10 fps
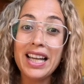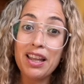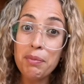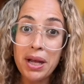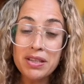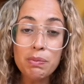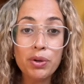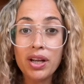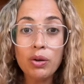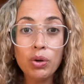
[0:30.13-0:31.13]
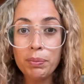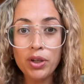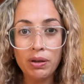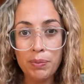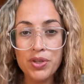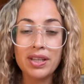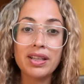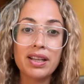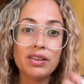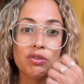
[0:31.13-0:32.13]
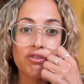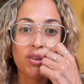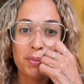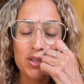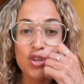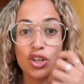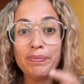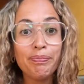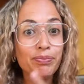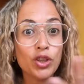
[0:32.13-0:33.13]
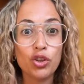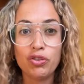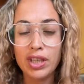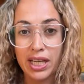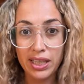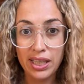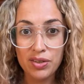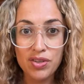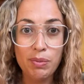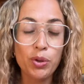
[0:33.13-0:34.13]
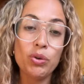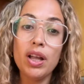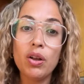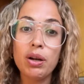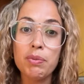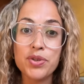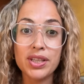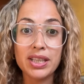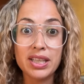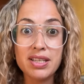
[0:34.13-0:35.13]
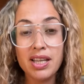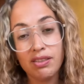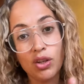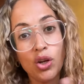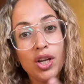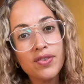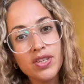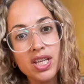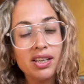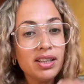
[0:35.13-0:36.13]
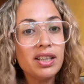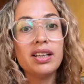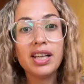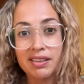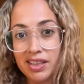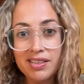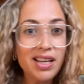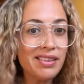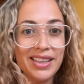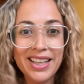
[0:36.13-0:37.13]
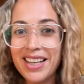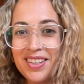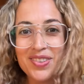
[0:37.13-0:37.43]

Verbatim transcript: Y además, porque al cuerpo le vamos a estar dando información contraria. O sea, por un lado le vamos a estar diciendo, sí, estresate,